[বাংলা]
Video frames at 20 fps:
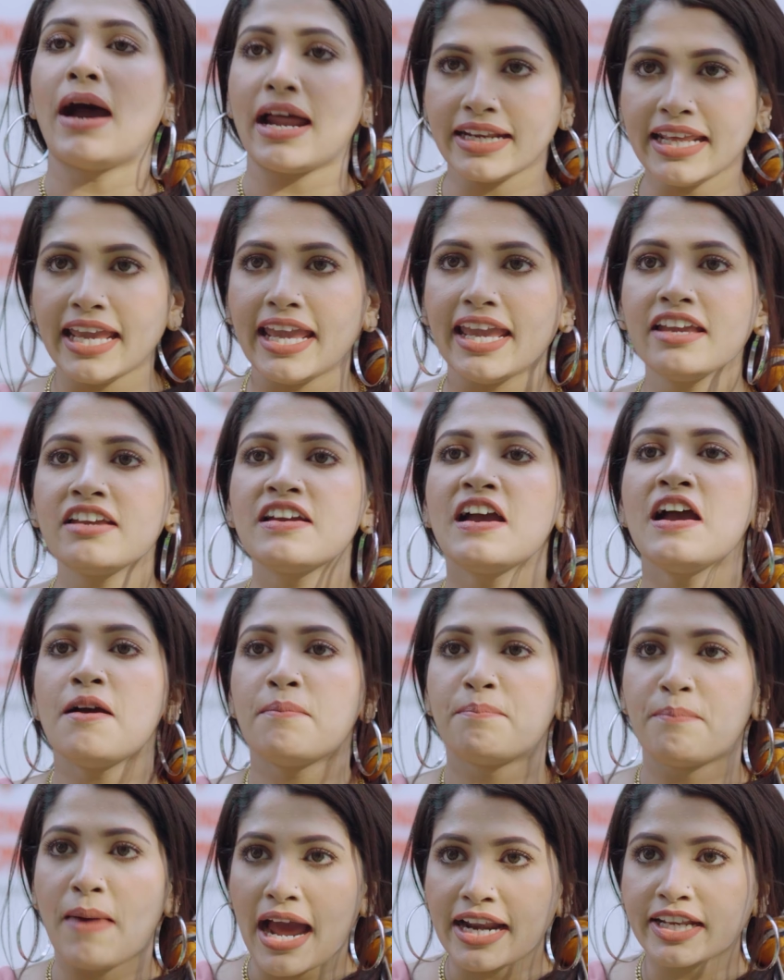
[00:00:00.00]
মানে
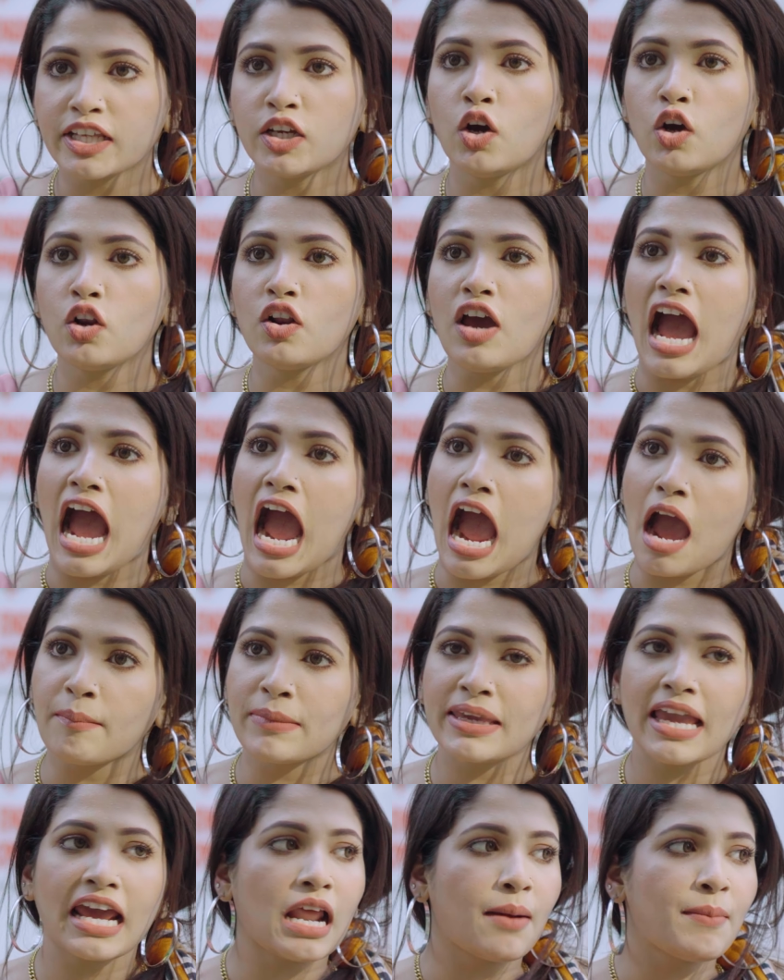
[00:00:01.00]
মানে হলো
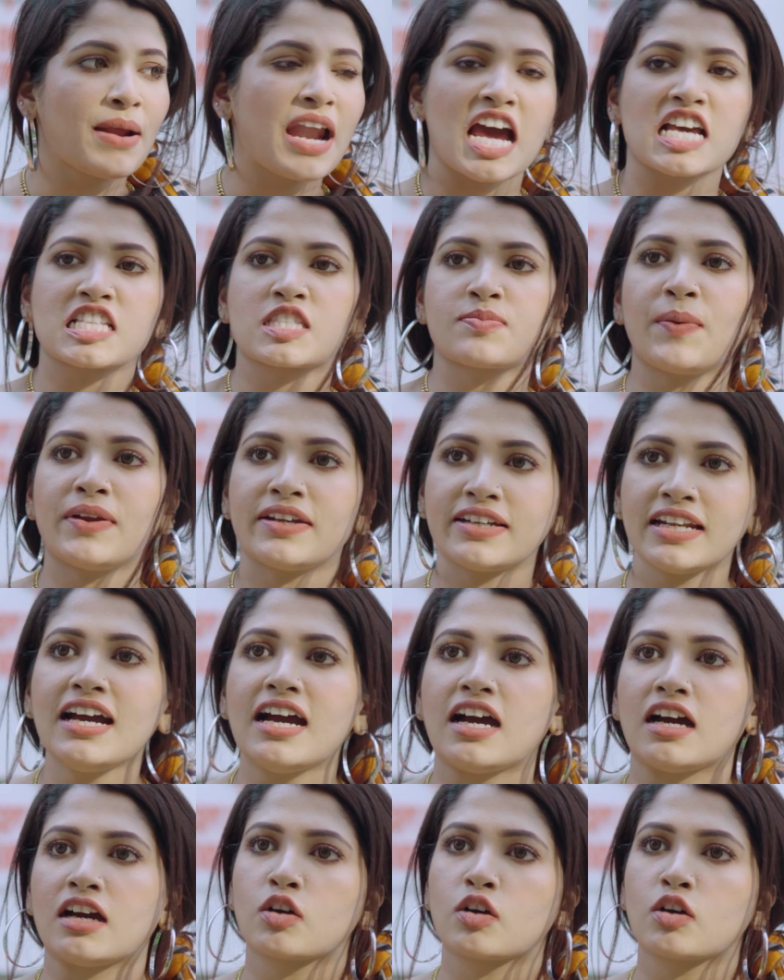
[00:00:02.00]
আমি আর আমার হাজবেন্ড না